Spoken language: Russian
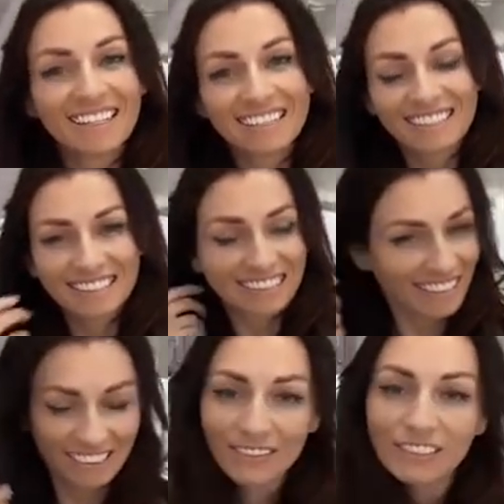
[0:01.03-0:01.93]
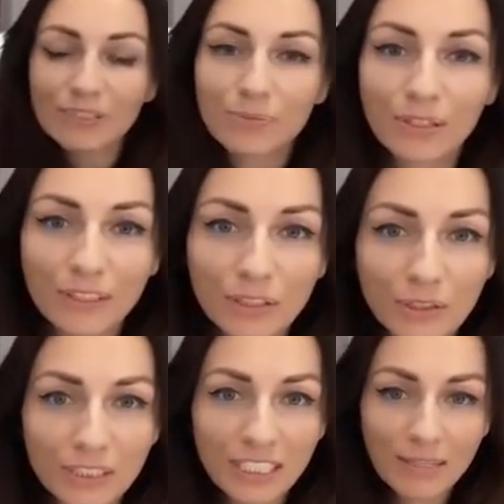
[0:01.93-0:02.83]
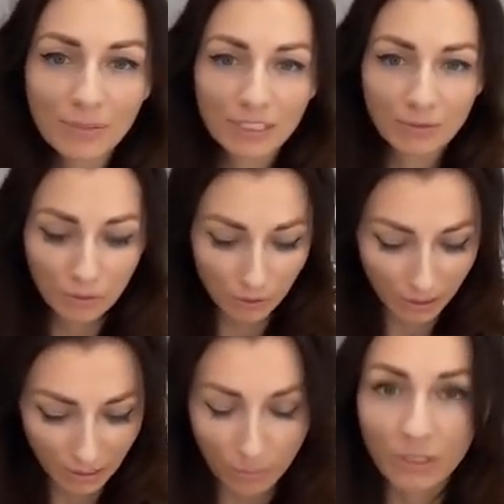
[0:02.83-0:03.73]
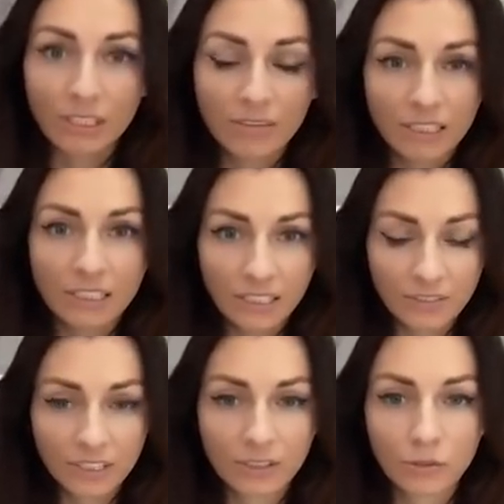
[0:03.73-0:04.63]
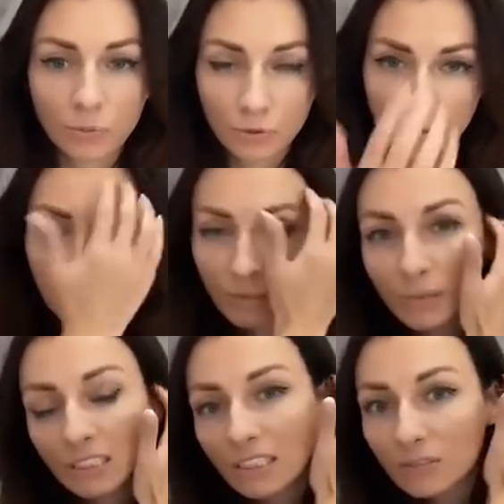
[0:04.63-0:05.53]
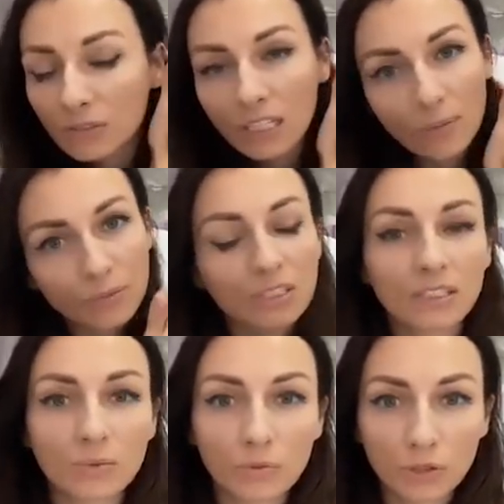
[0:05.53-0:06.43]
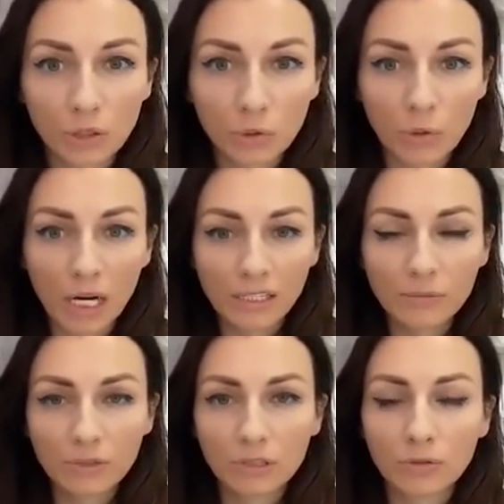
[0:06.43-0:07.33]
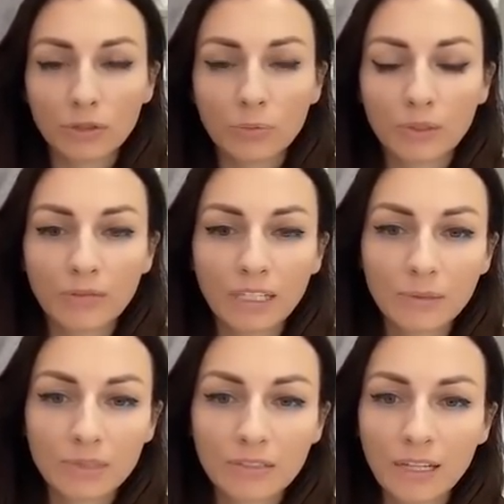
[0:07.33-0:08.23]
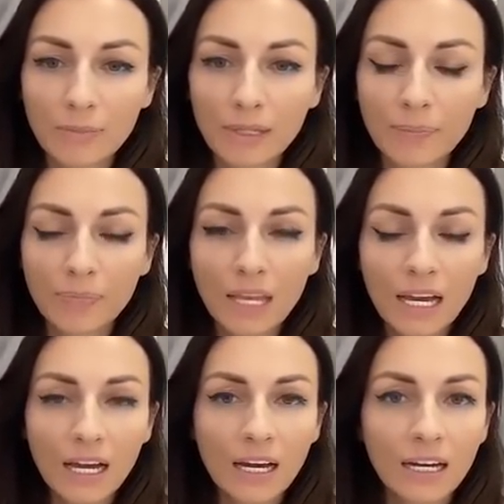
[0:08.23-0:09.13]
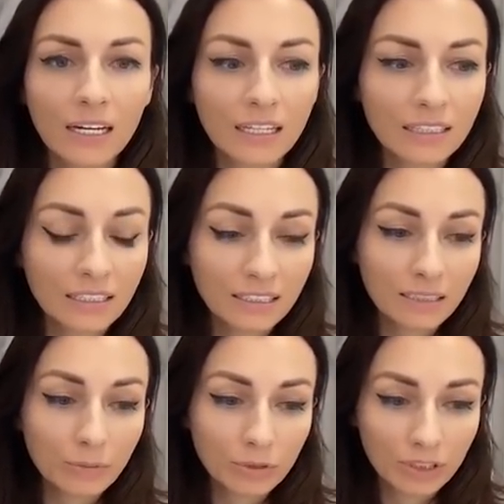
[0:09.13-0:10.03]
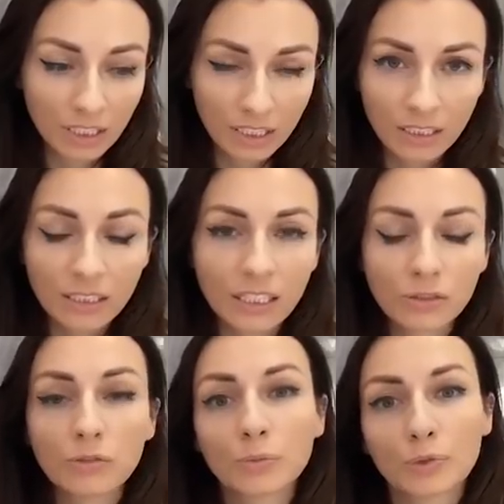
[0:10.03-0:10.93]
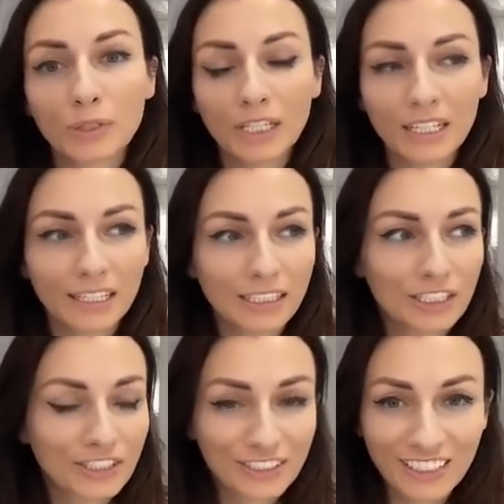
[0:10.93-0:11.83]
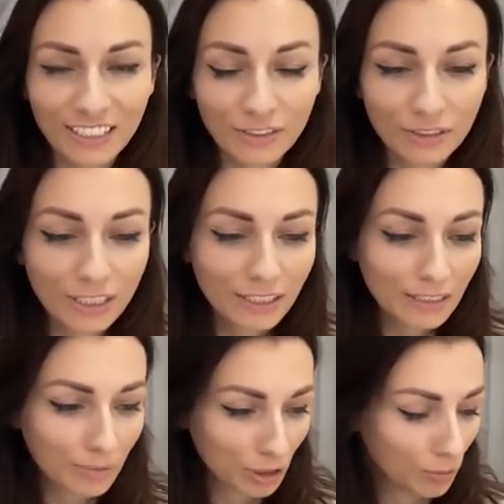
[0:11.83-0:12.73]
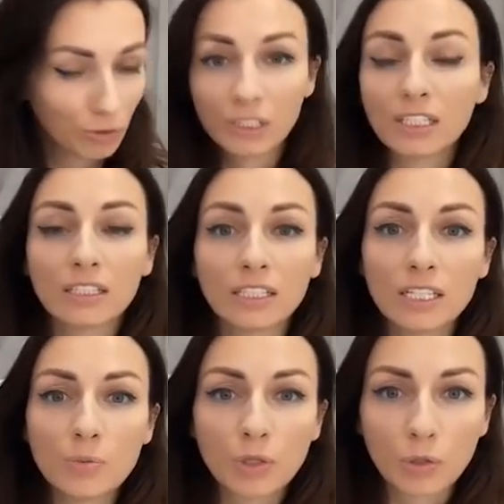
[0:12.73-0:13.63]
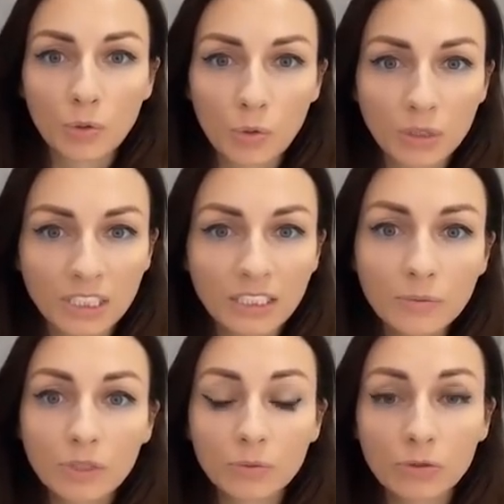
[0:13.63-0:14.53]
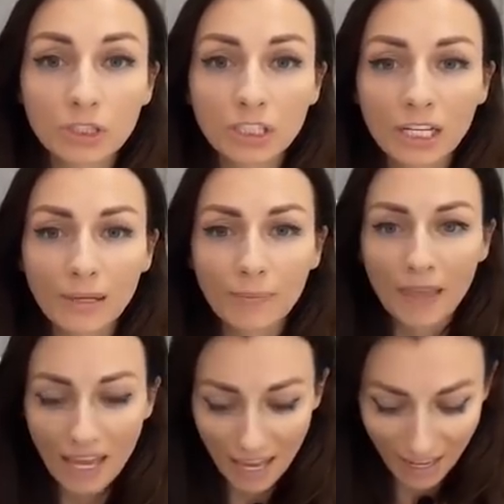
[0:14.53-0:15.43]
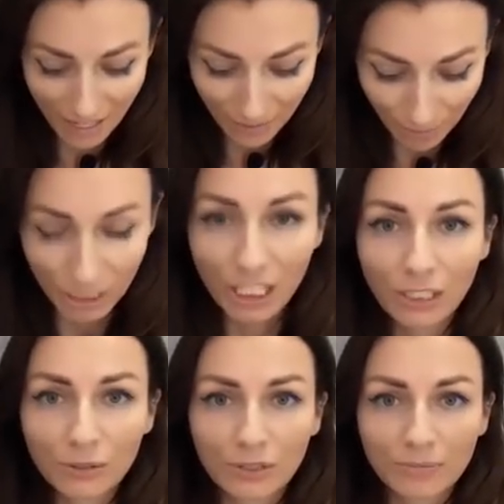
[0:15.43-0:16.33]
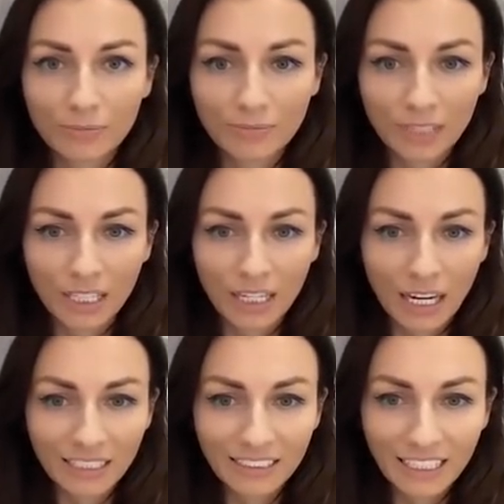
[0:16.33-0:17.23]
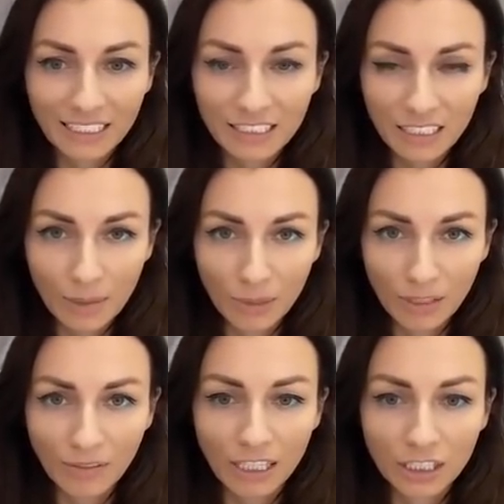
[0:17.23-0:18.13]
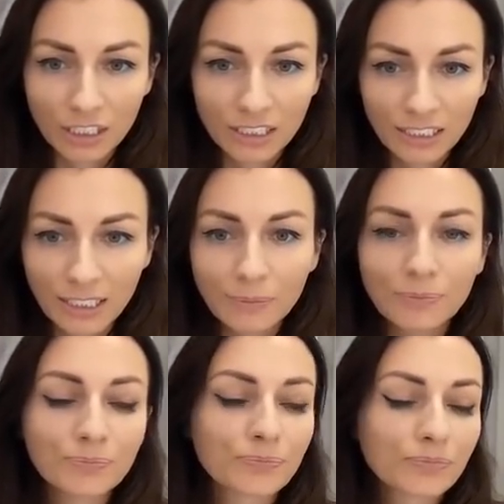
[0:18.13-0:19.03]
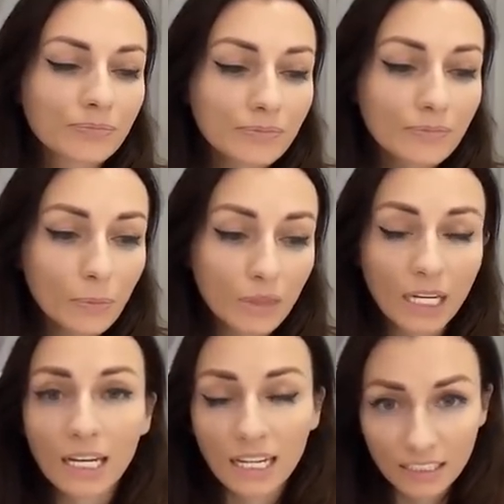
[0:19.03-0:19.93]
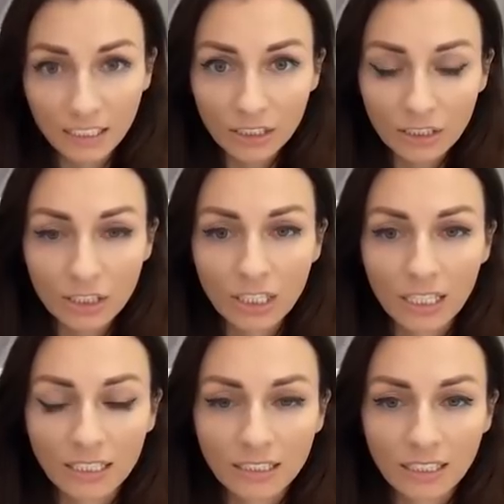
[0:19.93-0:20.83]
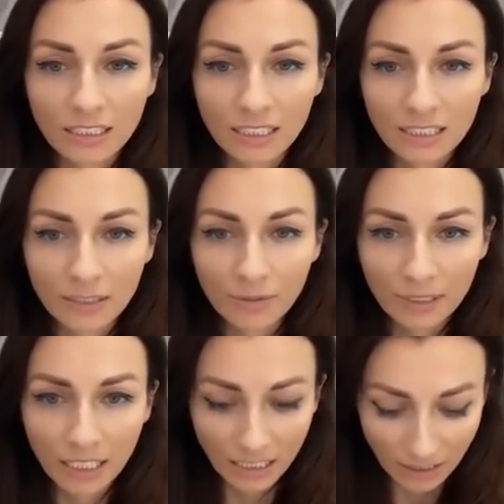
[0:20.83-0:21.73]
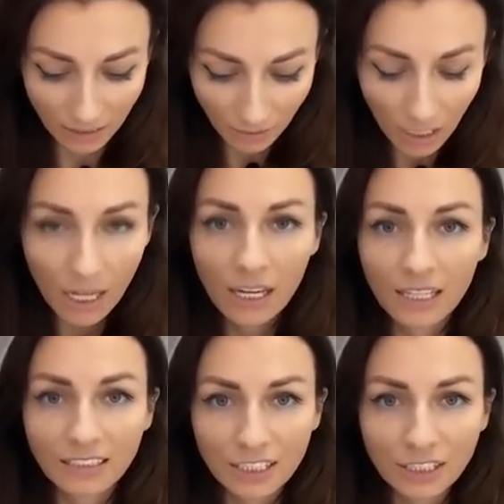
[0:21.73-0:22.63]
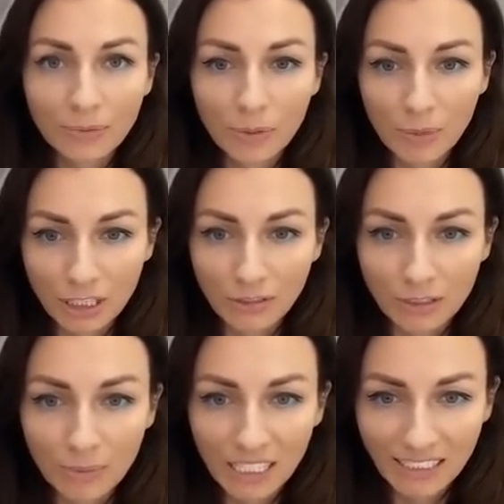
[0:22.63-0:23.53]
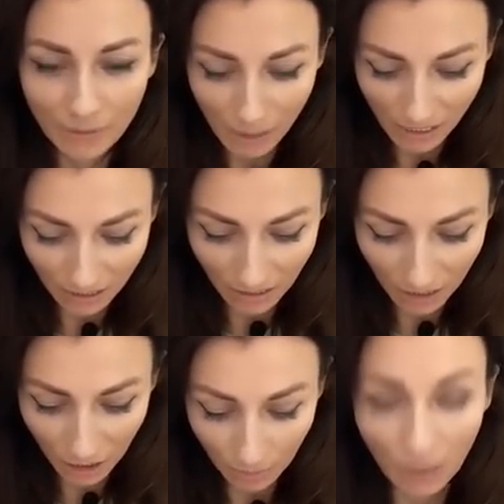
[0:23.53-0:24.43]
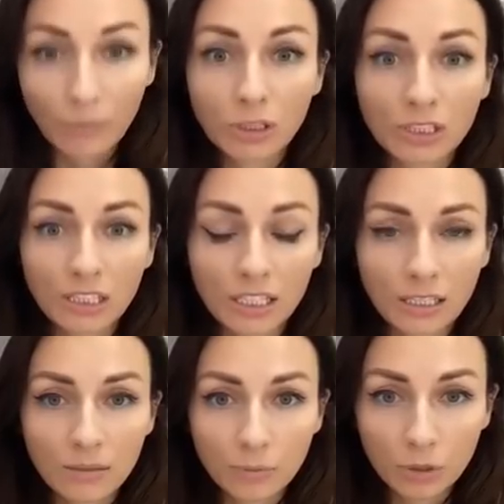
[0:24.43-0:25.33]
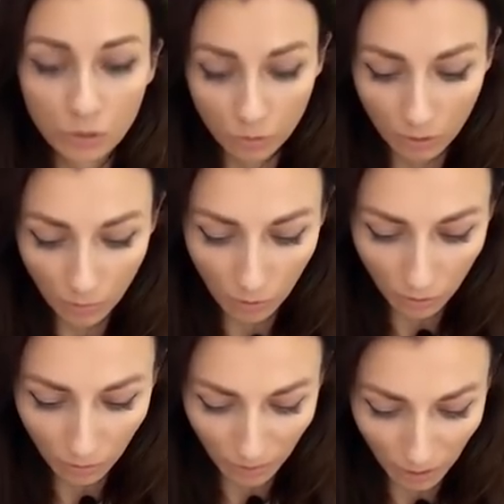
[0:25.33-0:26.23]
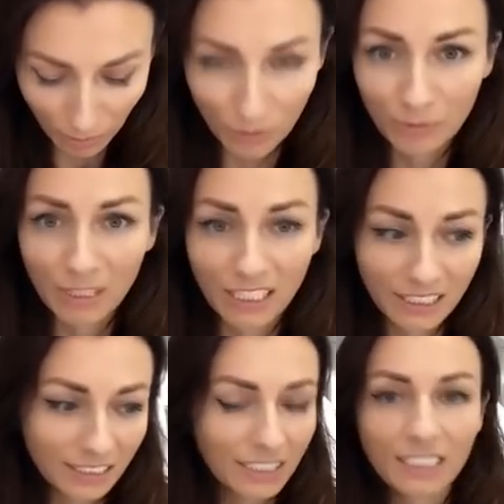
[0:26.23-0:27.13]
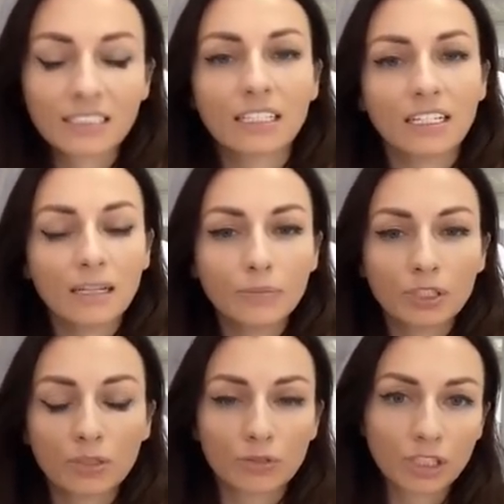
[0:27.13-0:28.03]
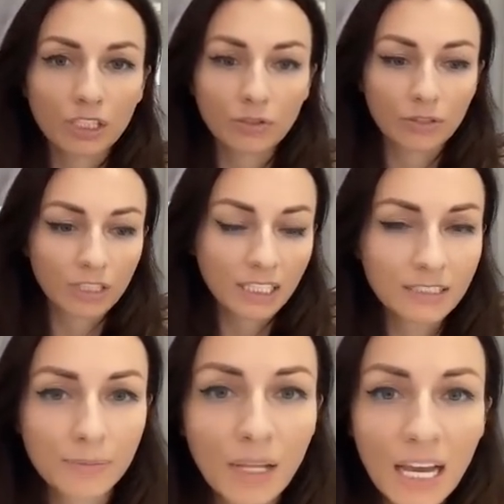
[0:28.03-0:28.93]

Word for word: Это интересно. Всем привет, друзья. Меня зовут Ольга Ермилова. Для всех, кто будет это смотреть в записи, это будет актуально. Мы сегодня поговорим с вами а, на тему денег, о том, куда исчезают деньги, почему деньги не приходят, потому что, а, пожалуй, а, одна из самых важных тем – конечно же, для нас касается финансов. А скажите мне, пожалуйста, меня нормально слышно, потому что я пишу звук, но почему-то у меня горит красная лампочка уже который раз.